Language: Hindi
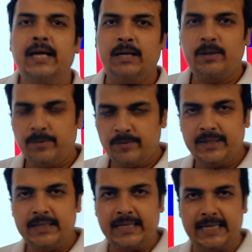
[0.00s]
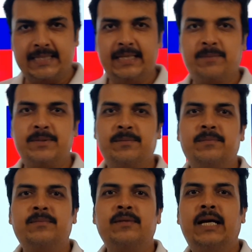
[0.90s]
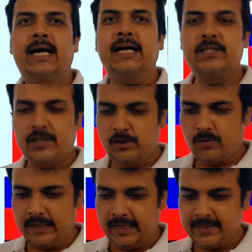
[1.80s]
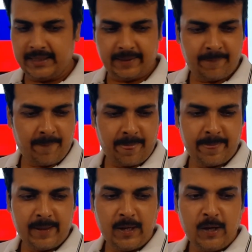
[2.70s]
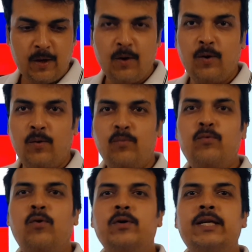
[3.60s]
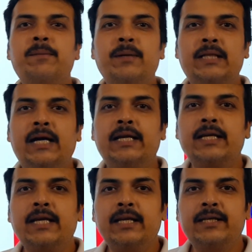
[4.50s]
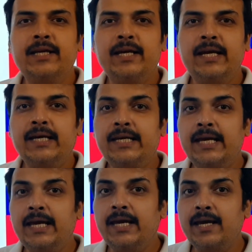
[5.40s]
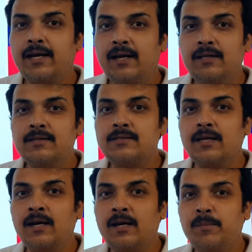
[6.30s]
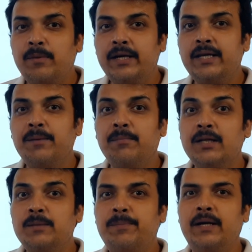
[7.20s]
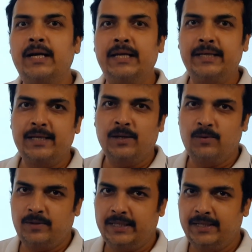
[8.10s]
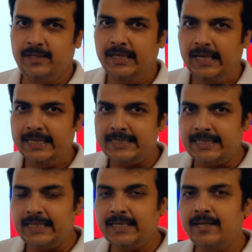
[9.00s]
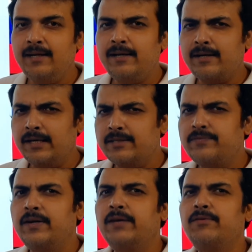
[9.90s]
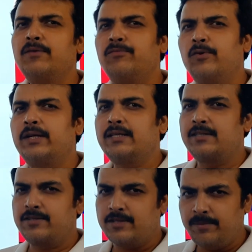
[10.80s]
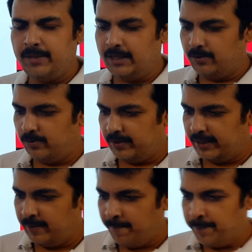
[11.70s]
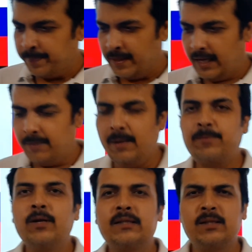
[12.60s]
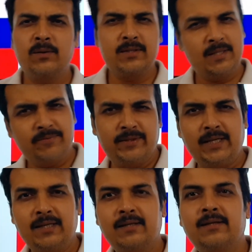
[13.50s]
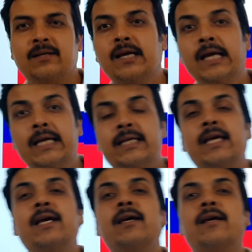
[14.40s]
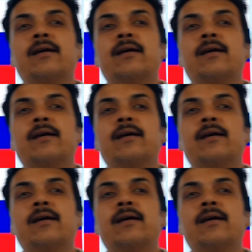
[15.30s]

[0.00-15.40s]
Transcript: हेलो एवरीवन कैसे हैं आप सब आज की जो क्लास है वो ये बताने के लिए है कि एकल संक्रमणीय मत प्रणाली क्या होता है सिंगल ट्रांसफरेबल वोटिंग सिस्टम क्या होगा अब आपको लगता होगा सिर्फ यही ये